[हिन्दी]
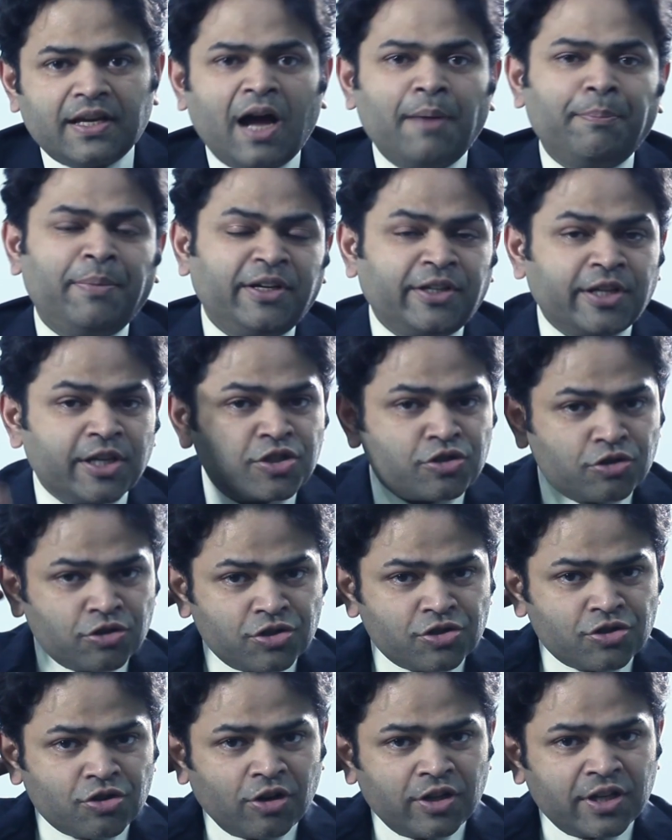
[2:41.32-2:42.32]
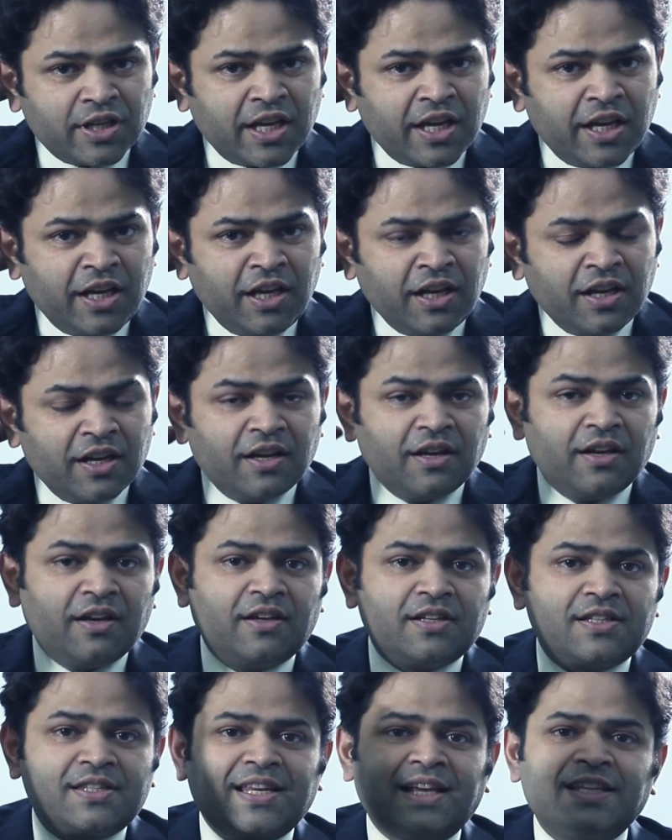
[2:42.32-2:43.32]
यहां पे टेस्टोस्ट्रॉन की
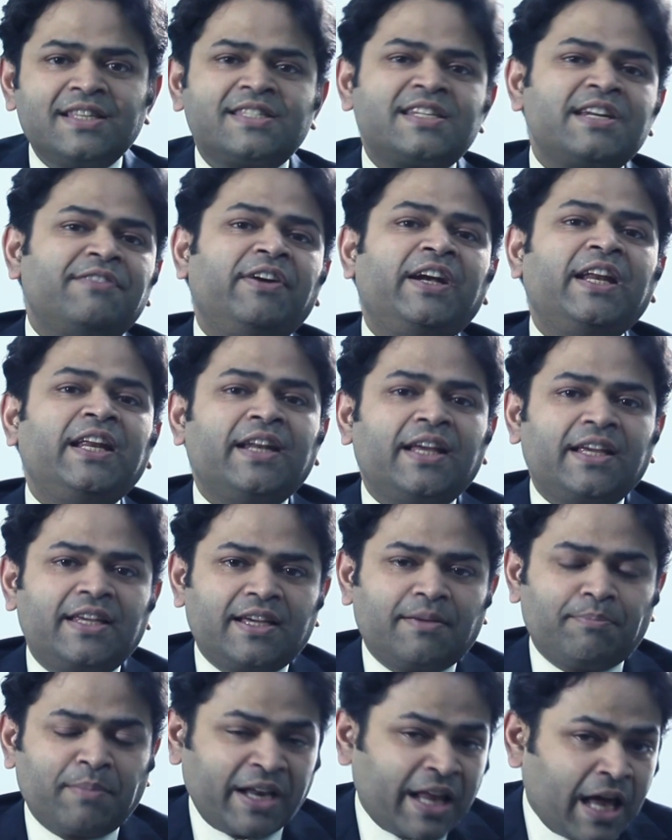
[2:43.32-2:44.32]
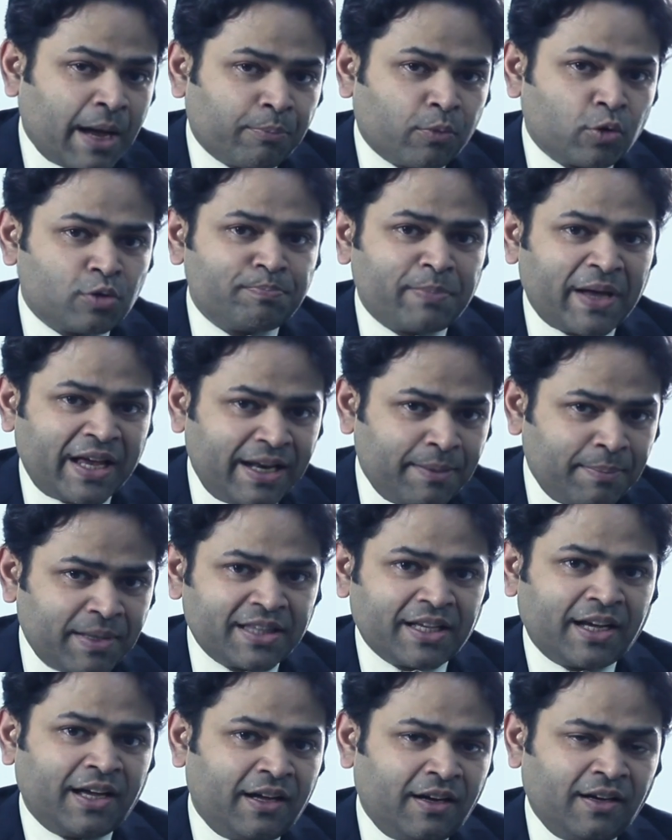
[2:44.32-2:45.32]
सेंसिटिविटी नहीं है मैंने आपको पहले
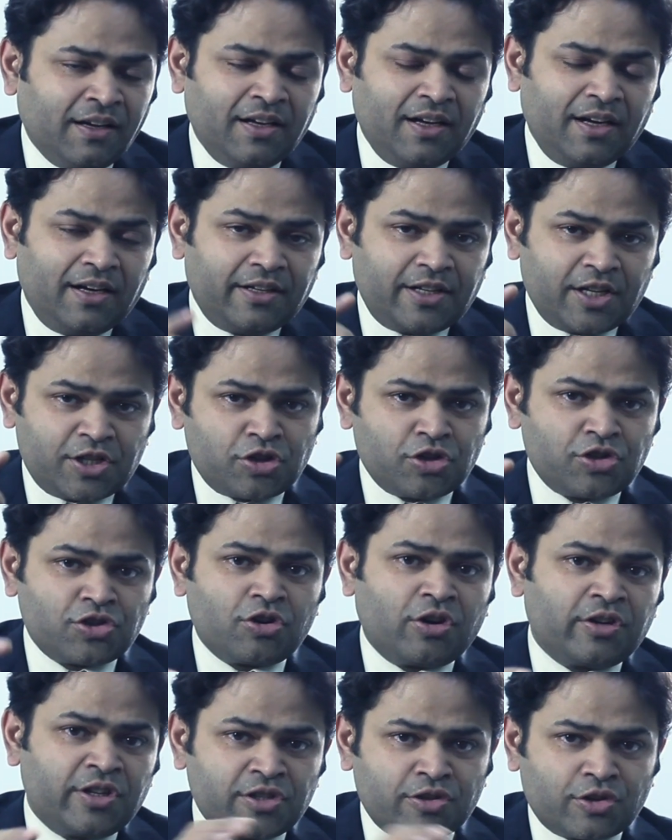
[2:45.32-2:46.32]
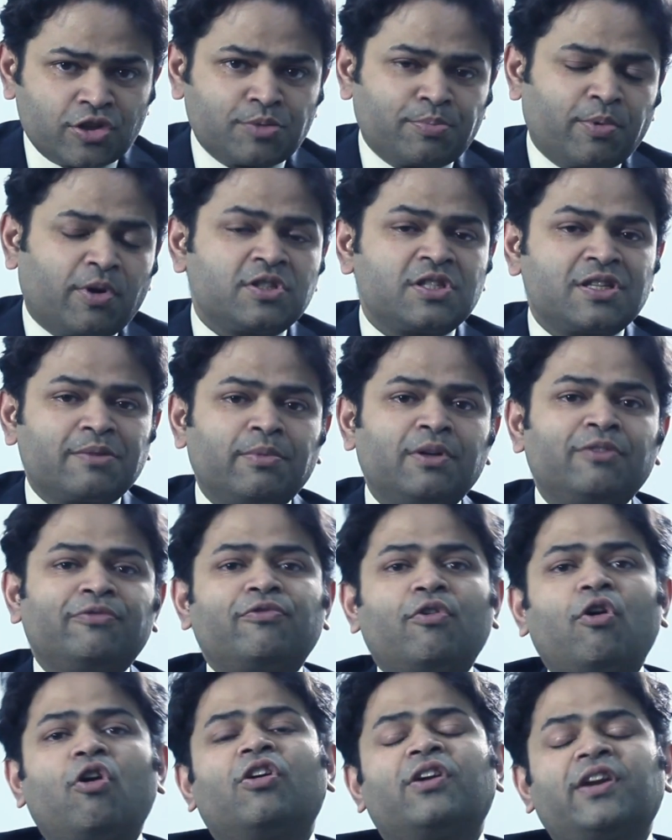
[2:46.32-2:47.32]
बताया टेस्टोस्ट्रॉन इज रिस्पॉन्सिबल
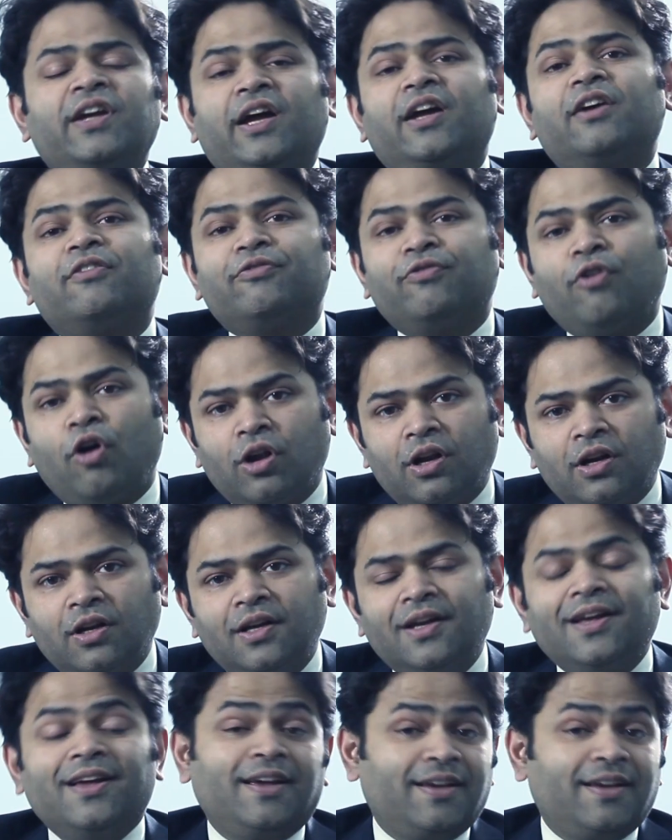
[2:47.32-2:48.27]
फॉर हेयर फॉल